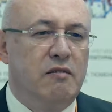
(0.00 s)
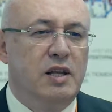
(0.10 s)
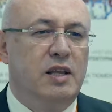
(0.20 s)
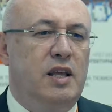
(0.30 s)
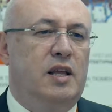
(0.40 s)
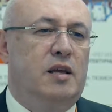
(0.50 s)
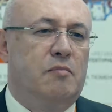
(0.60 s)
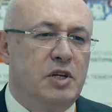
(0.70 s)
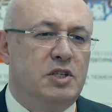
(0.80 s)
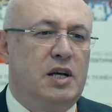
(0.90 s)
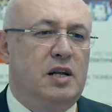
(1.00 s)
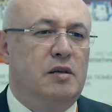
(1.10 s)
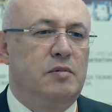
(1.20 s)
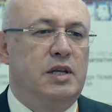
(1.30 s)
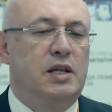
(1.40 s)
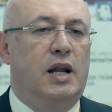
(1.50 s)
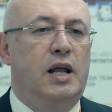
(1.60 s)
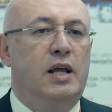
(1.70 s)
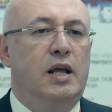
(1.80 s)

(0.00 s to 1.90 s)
Наводнения, пожары там и так далее.